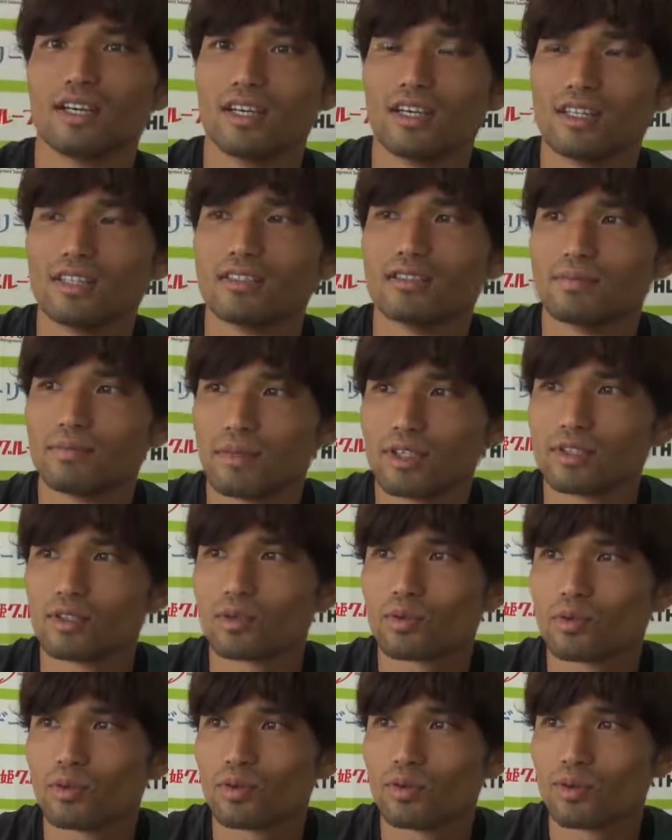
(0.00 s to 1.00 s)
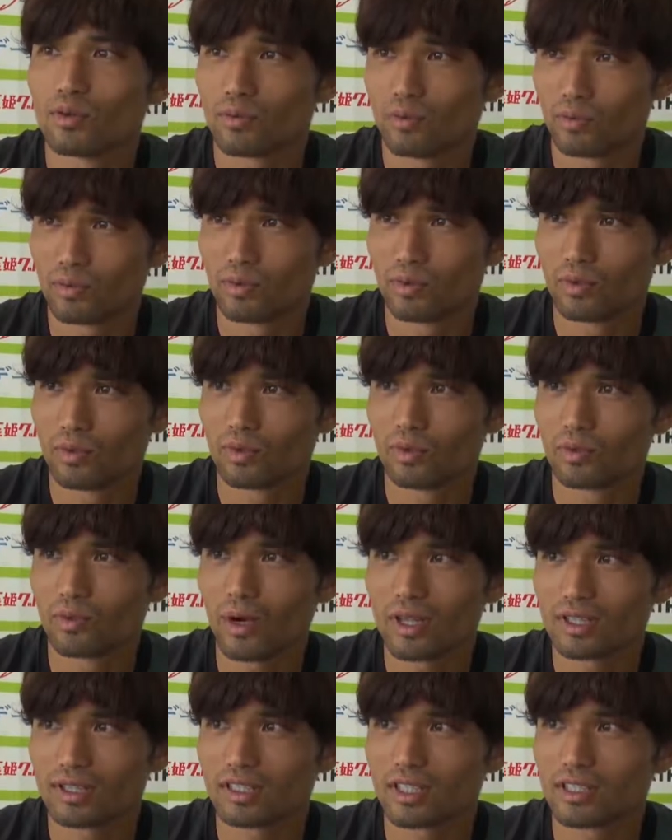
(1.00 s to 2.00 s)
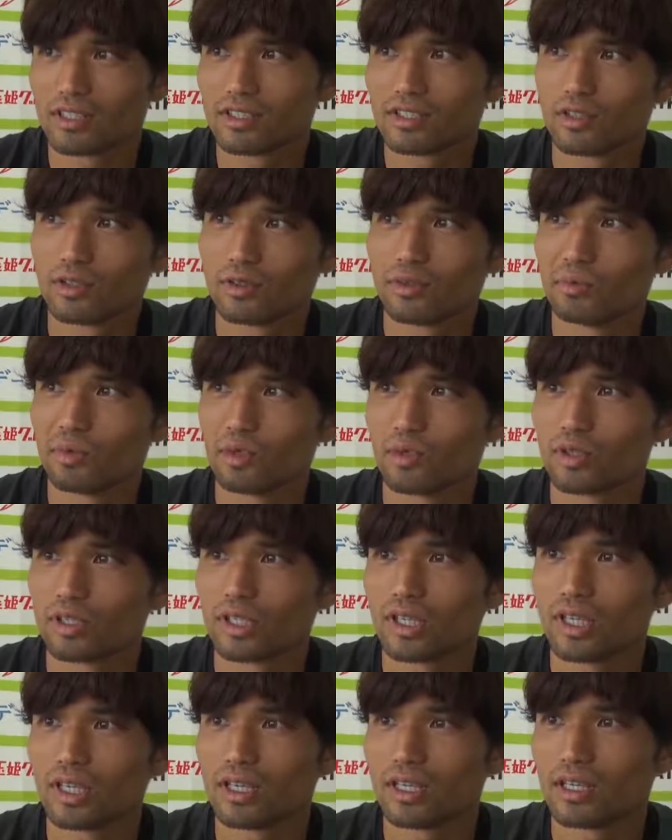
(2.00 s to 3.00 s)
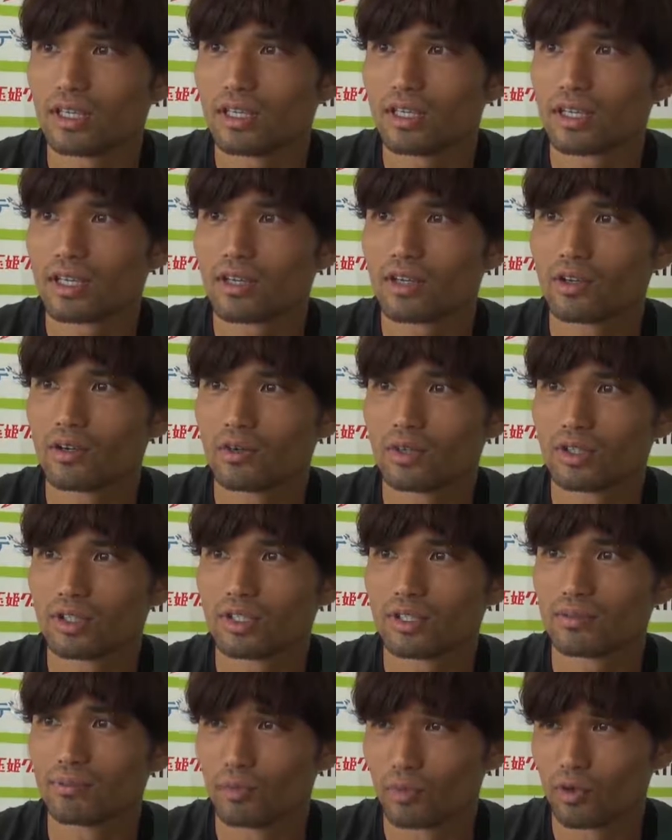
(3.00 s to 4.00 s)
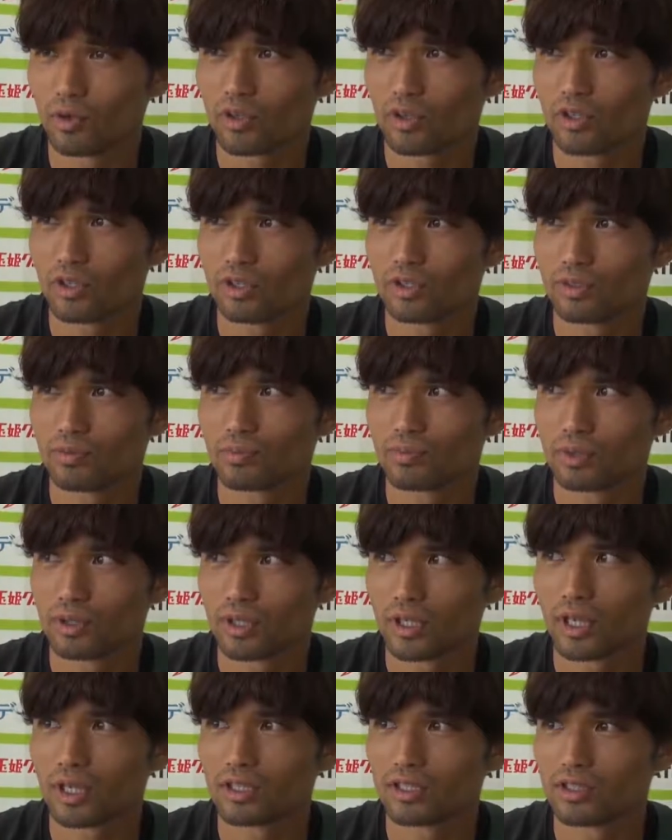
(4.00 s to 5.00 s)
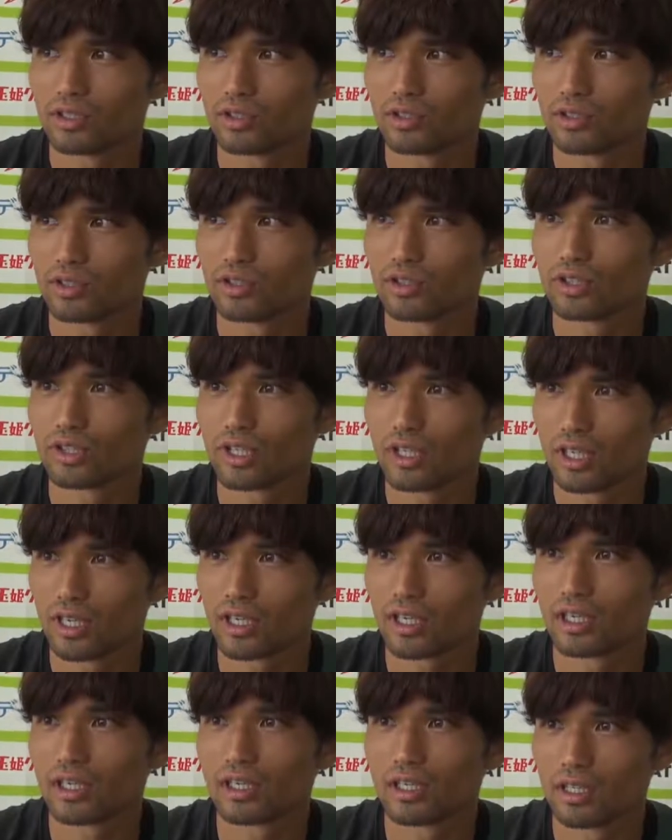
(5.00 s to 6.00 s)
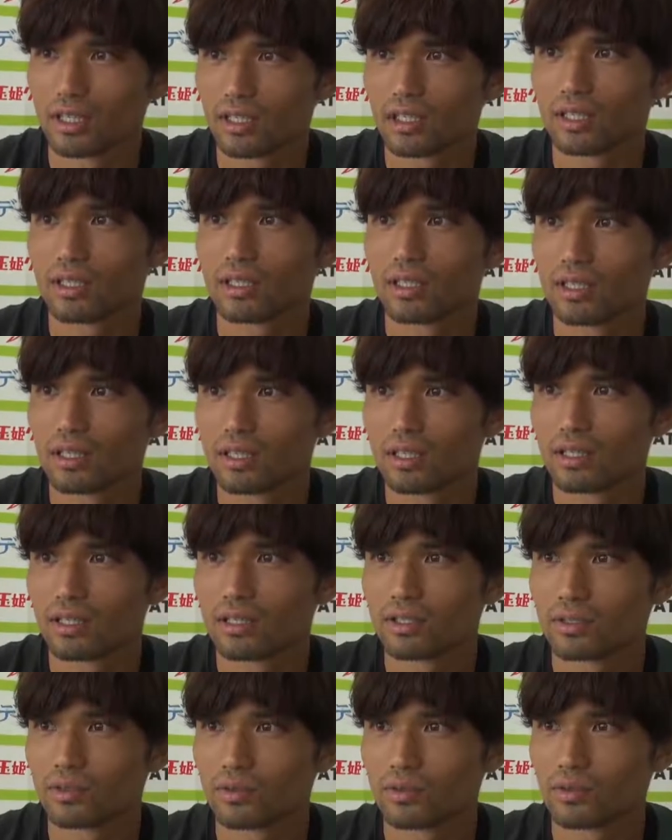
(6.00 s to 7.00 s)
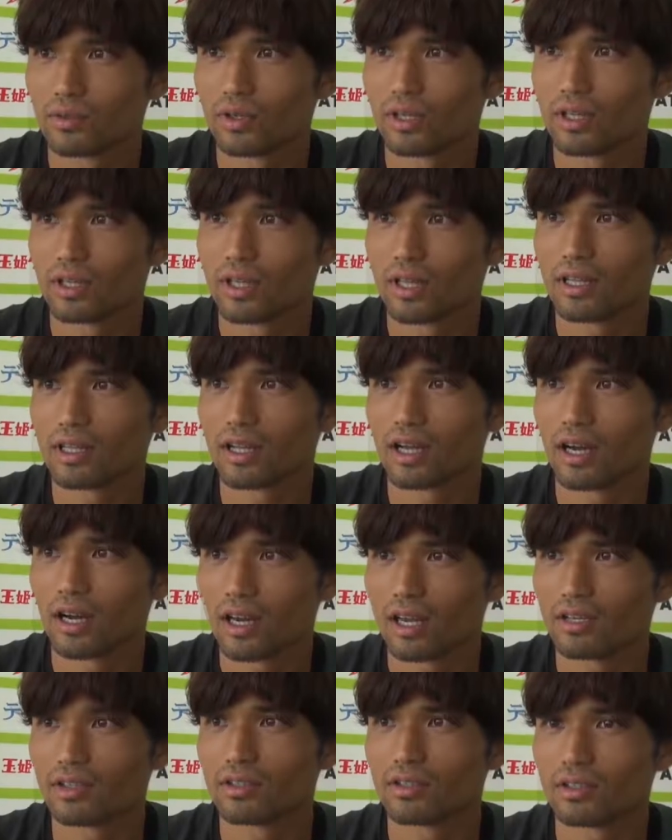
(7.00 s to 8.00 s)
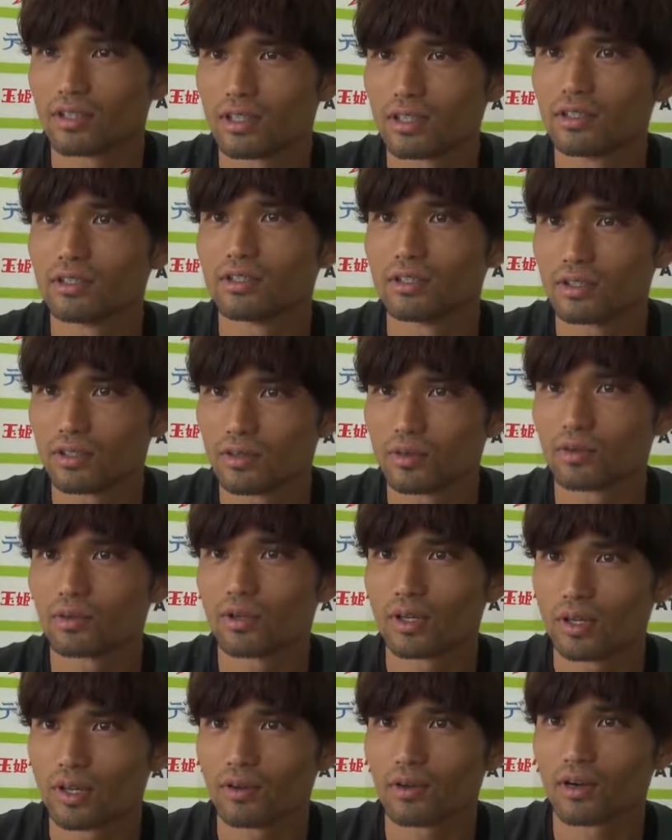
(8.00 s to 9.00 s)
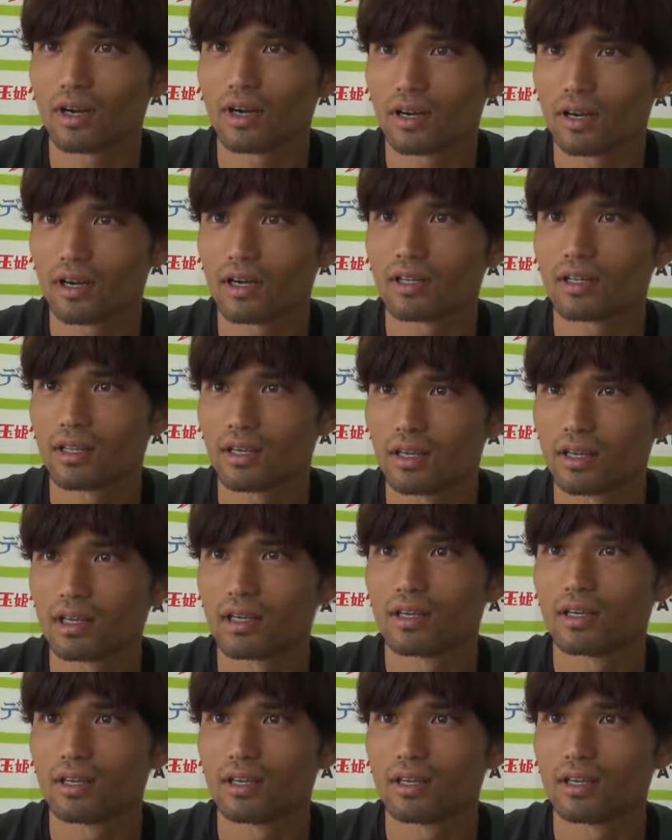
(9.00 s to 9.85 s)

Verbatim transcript: うんまあ、そこのワンチャンスをものにできるようにもう90分間集中してその1点にかけるっていうことだけを考えて